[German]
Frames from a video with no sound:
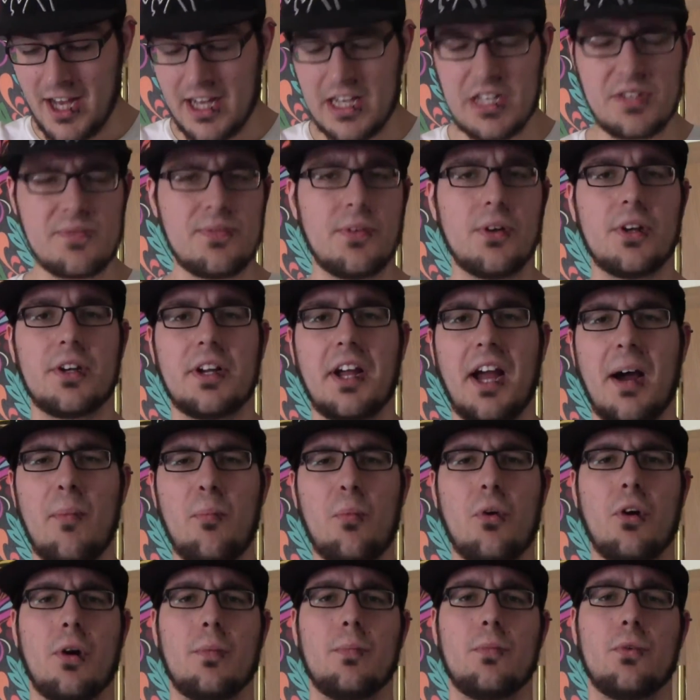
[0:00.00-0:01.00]
Ist von
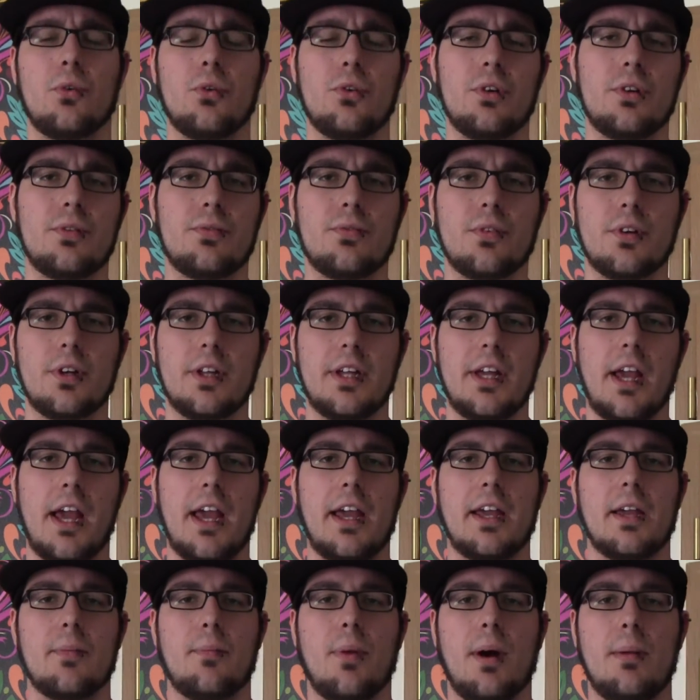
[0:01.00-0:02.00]
Capcom und von
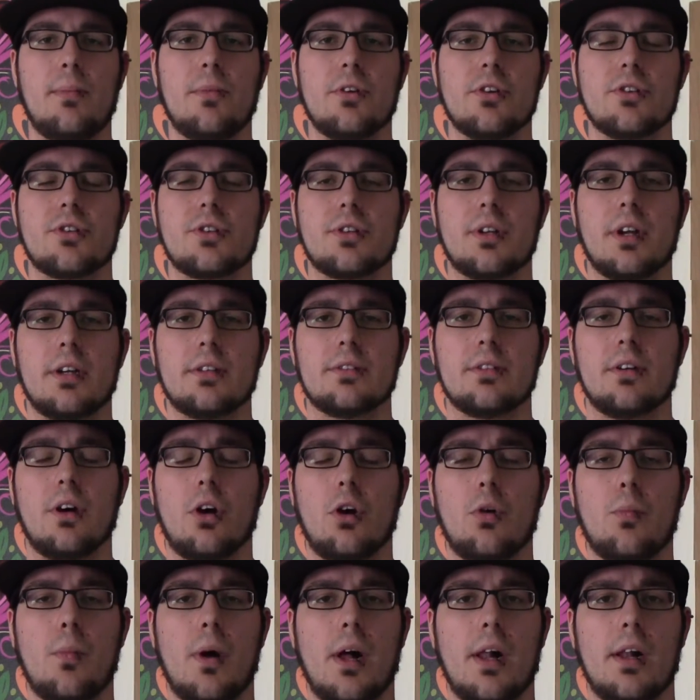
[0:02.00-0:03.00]
EA gepublished. Also
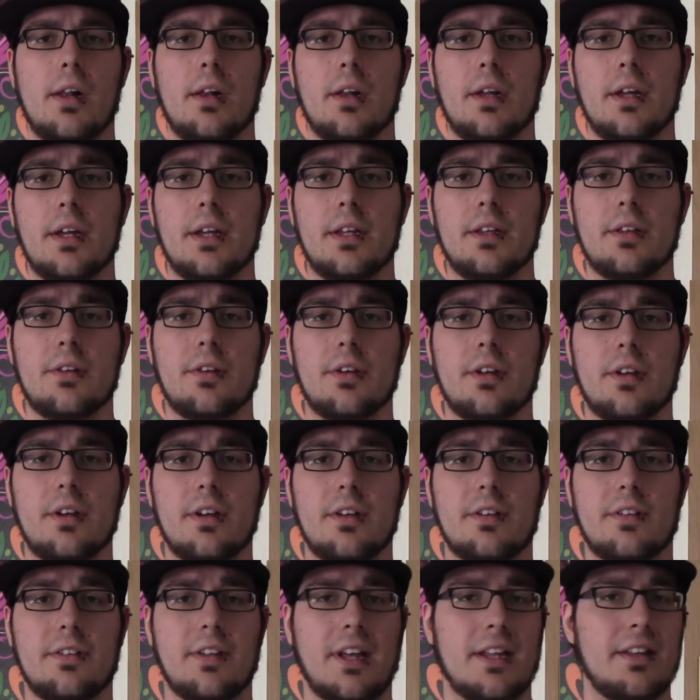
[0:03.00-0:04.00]
auch mal
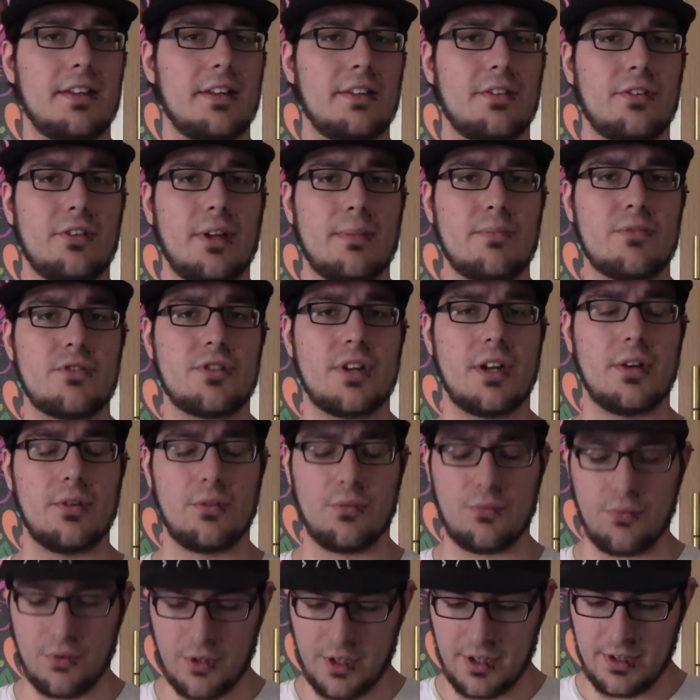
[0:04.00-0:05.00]
interessante
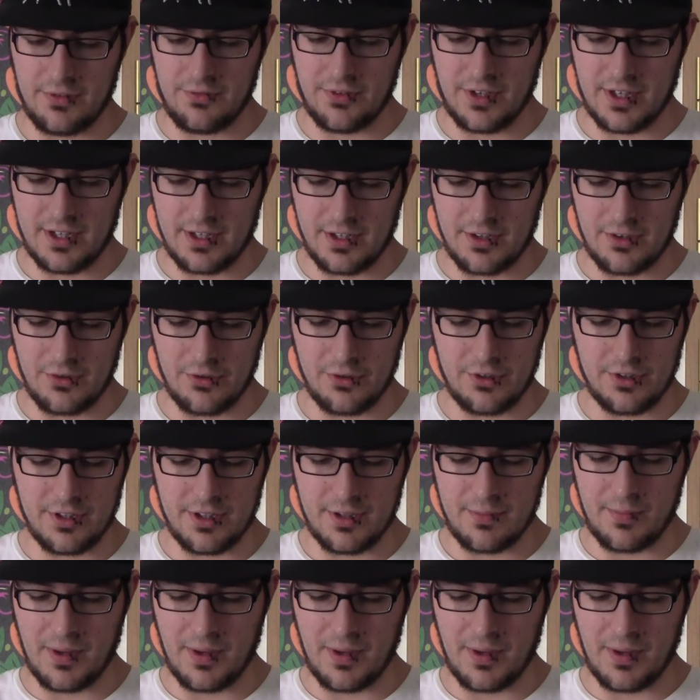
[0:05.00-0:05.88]
Zusammenstellung von Entwicklern und äh,